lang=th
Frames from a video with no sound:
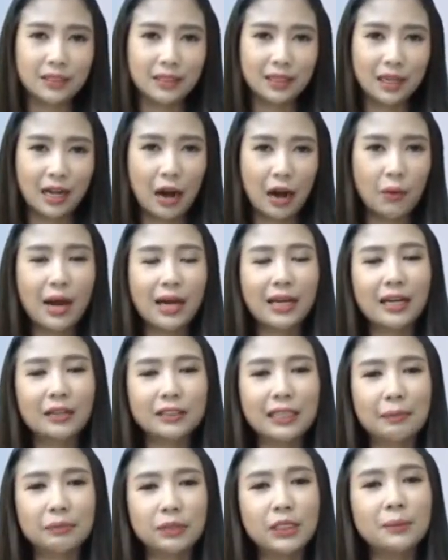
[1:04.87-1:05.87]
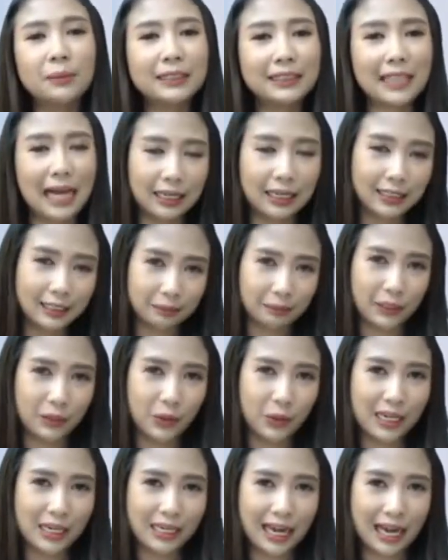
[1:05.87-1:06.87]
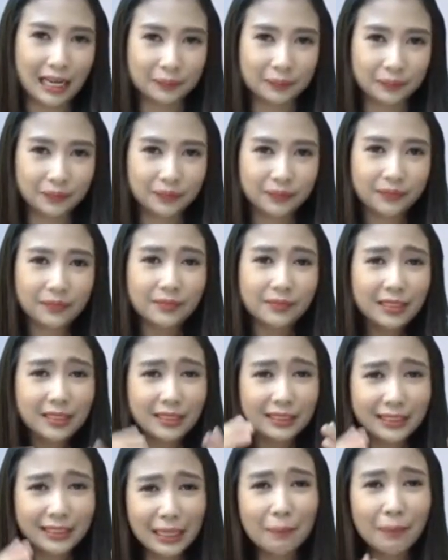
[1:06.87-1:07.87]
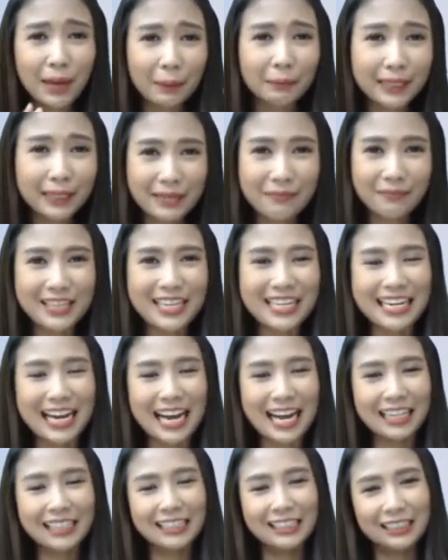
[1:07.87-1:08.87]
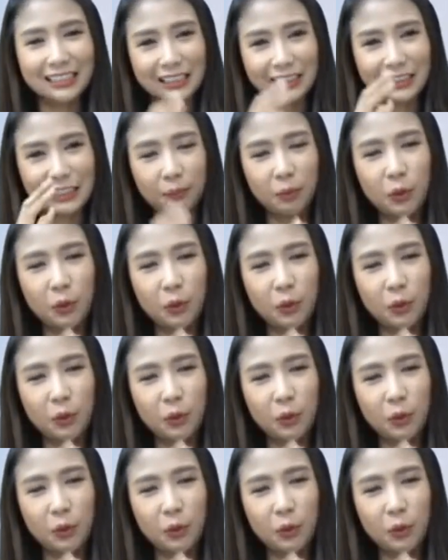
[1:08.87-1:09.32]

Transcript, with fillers: เอาว่าเราจำชื่อภาษาอังกฤษไปด้วยละกันสำหรับคลิปนี้นะจะพู